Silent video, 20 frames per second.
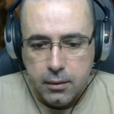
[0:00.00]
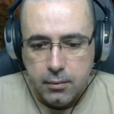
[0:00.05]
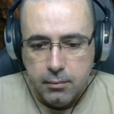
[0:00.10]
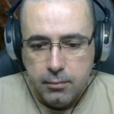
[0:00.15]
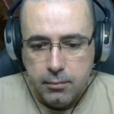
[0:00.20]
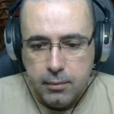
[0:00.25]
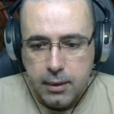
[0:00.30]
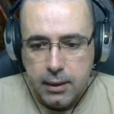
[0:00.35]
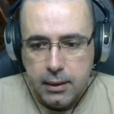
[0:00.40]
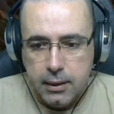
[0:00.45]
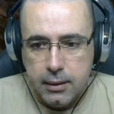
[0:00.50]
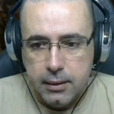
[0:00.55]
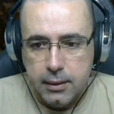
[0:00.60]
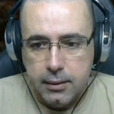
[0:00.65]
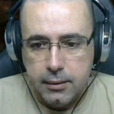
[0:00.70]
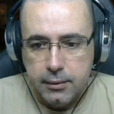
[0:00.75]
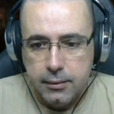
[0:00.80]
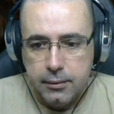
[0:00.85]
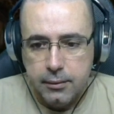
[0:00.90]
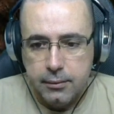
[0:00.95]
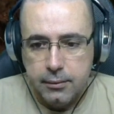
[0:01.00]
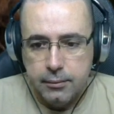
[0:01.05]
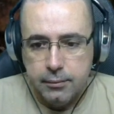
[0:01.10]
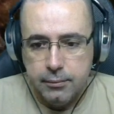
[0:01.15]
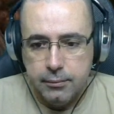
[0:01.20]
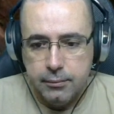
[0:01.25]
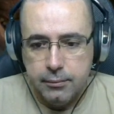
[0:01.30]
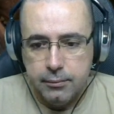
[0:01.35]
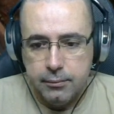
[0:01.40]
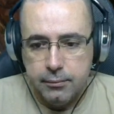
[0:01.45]
Vale.
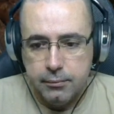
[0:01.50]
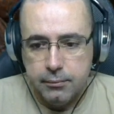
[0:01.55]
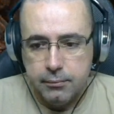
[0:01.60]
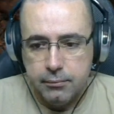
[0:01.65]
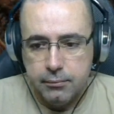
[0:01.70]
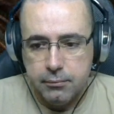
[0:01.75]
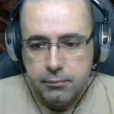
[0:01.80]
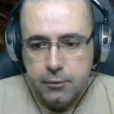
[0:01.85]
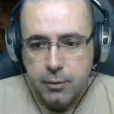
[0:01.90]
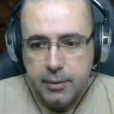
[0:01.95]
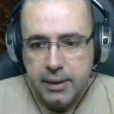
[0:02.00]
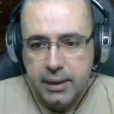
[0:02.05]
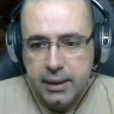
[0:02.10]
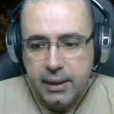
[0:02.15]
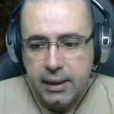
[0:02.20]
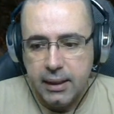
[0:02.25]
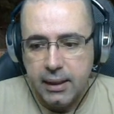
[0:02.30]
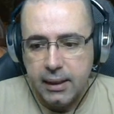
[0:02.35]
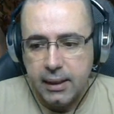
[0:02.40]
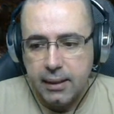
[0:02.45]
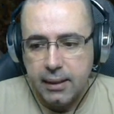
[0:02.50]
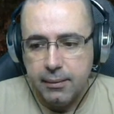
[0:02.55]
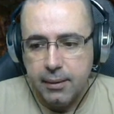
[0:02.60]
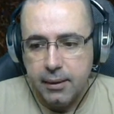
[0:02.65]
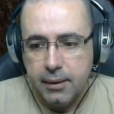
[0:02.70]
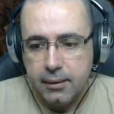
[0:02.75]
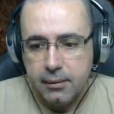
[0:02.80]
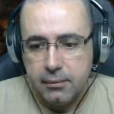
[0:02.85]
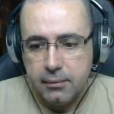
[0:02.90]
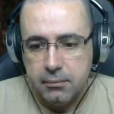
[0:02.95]
Mm, no me deja
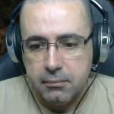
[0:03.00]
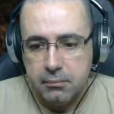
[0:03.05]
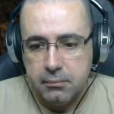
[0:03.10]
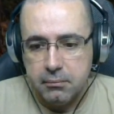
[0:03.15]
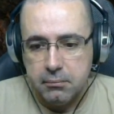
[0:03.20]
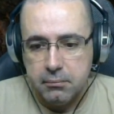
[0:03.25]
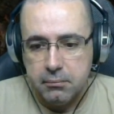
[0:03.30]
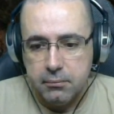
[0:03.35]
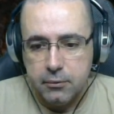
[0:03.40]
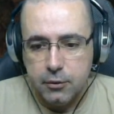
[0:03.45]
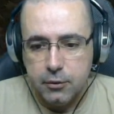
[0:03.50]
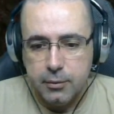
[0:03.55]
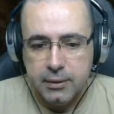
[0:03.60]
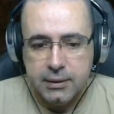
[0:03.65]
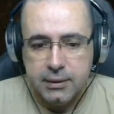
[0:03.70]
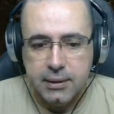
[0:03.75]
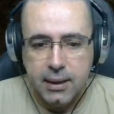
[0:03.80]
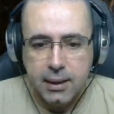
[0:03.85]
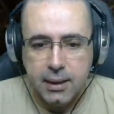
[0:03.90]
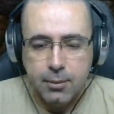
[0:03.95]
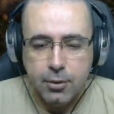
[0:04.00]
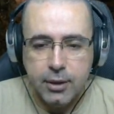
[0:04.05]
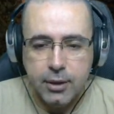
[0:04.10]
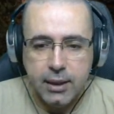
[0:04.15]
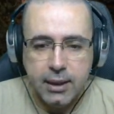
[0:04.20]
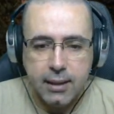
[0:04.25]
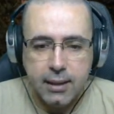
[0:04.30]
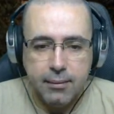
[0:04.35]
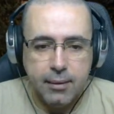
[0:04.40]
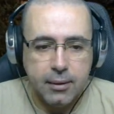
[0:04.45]
grabar. Yo pensaba que podía
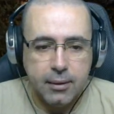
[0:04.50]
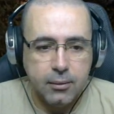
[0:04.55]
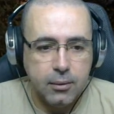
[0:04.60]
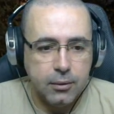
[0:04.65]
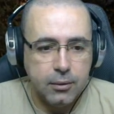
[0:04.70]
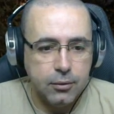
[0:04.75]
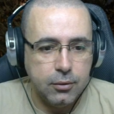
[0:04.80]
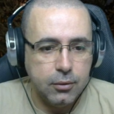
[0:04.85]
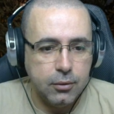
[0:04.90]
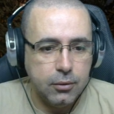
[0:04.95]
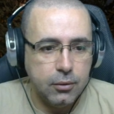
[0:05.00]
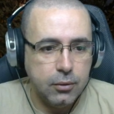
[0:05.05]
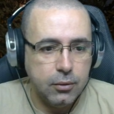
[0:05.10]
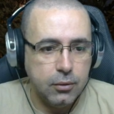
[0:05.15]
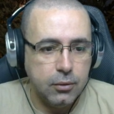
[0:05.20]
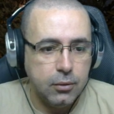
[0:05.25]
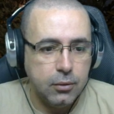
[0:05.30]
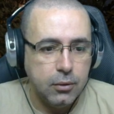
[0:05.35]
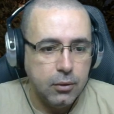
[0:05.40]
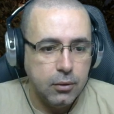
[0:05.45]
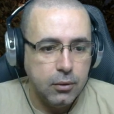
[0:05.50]
grabar cuando...